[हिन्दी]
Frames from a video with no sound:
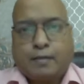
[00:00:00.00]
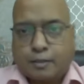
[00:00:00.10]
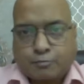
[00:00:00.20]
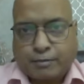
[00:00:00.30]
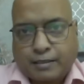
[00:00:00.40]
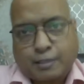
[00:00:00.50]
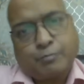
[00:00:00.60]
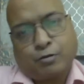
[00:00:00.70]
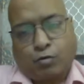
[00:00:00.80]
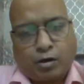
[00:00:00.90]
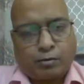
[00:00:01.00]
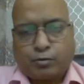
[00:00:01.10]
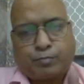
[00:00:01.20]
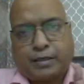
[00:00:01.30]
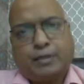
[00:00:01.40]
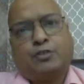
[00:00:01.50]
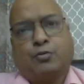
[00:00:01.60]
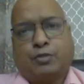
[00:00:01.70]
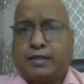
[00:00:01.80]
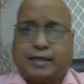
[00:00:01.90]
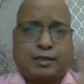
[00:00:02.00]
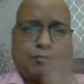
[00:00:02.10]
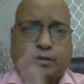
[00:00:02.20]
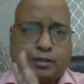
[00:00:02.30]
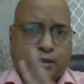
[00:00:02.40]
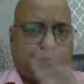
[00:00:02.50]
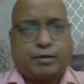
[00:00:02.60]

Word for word: इसमें इसमें थोड़ा बहुत ऊपर नीचे होता है एक्चुअल जीडीपी